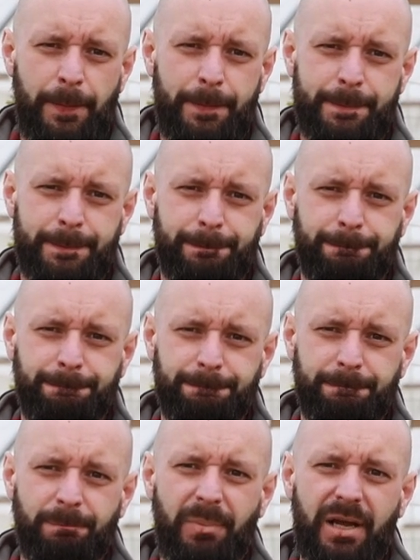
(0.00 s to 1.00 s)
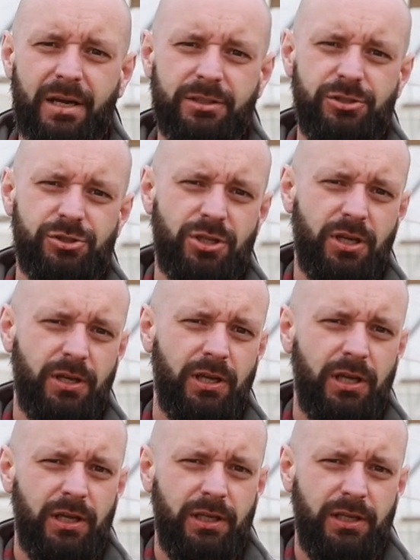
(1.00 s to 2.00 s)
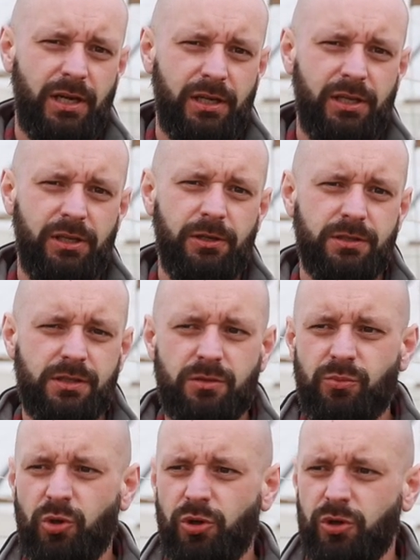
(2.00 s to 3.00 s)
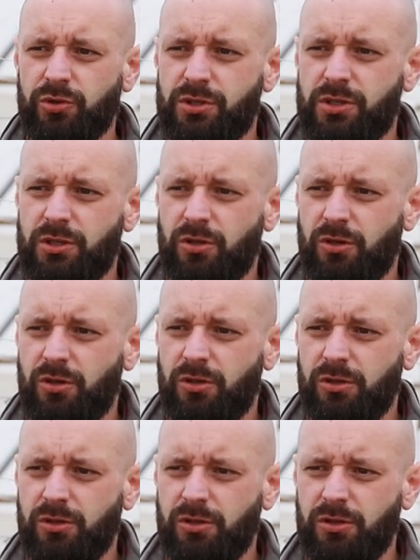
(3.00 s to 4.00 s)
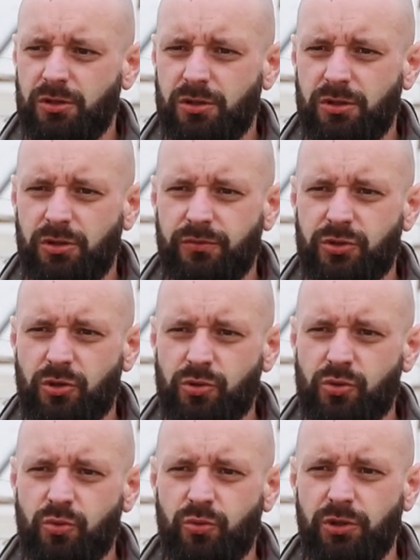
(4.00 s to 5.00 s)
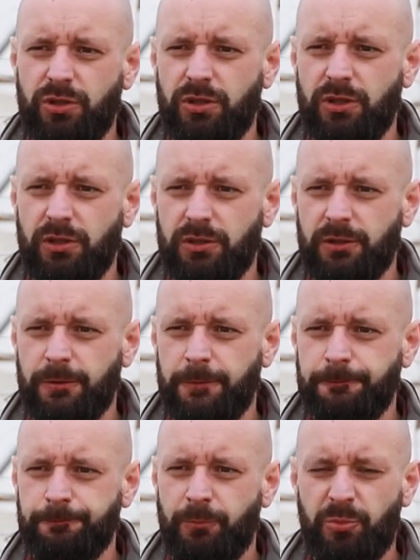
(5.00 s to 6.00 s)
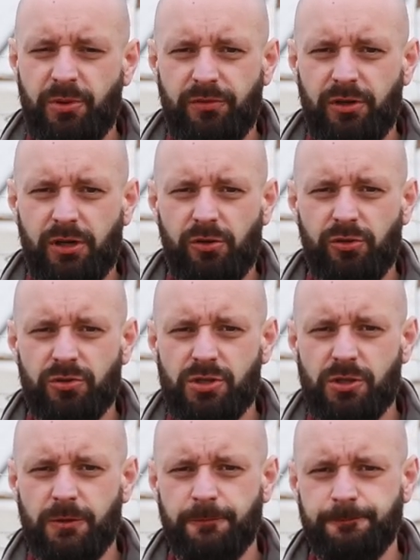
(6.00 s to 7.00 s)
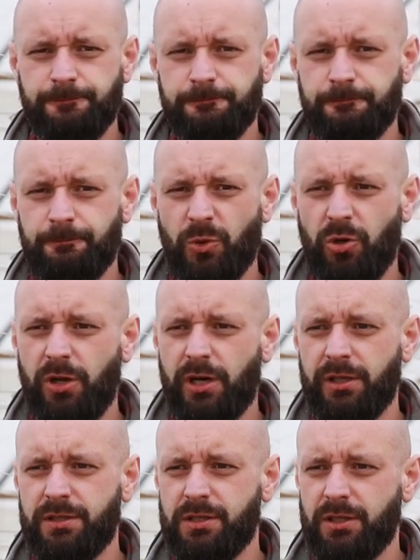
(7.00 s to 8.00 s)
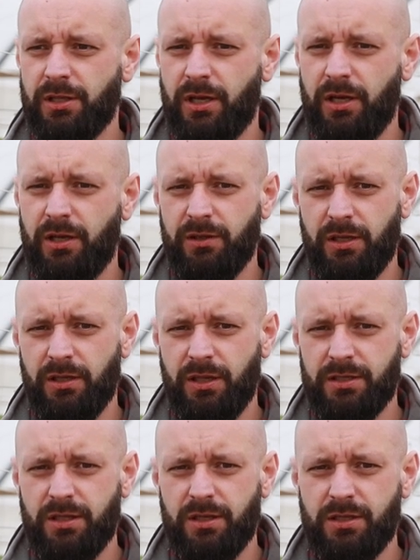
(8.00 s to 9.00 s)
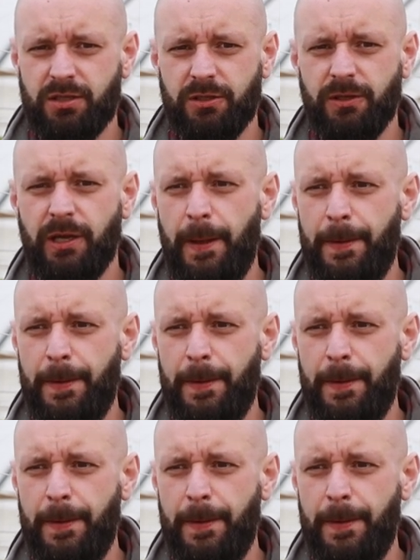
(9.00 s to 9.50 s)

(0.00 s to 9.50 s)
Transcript: mm, mechaniczne, jak i stymulujący do, e, do wzrostu i poprawiający tolerancję na, na, na stresy